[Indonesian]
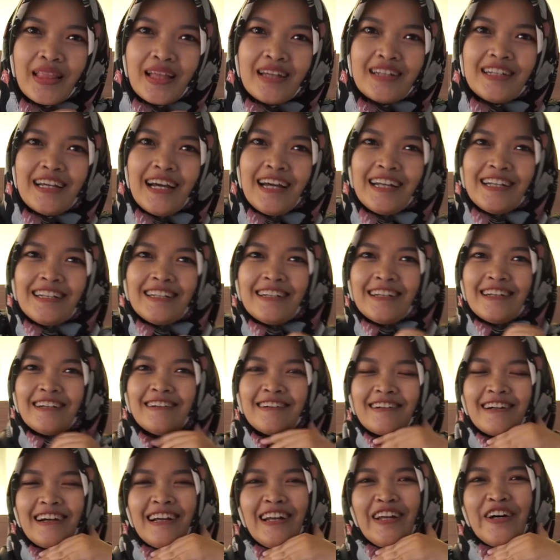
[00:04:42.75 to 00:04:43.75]
dan
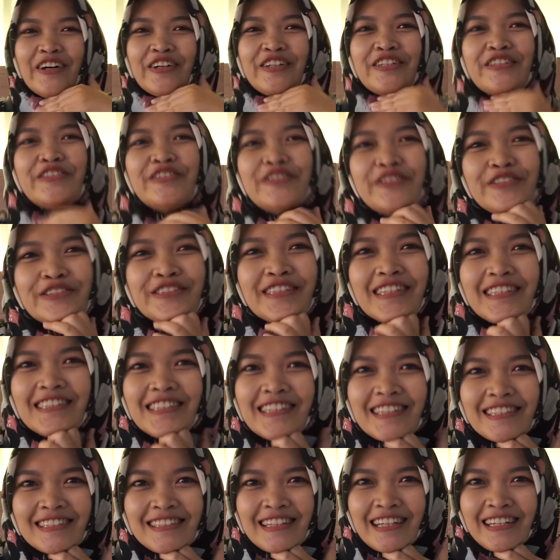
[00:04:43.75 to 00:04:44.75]
kalau dulu
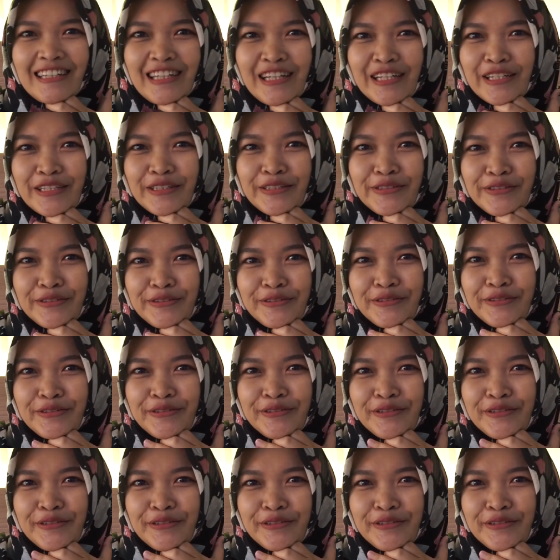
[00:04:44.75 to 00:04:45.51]
target saya itu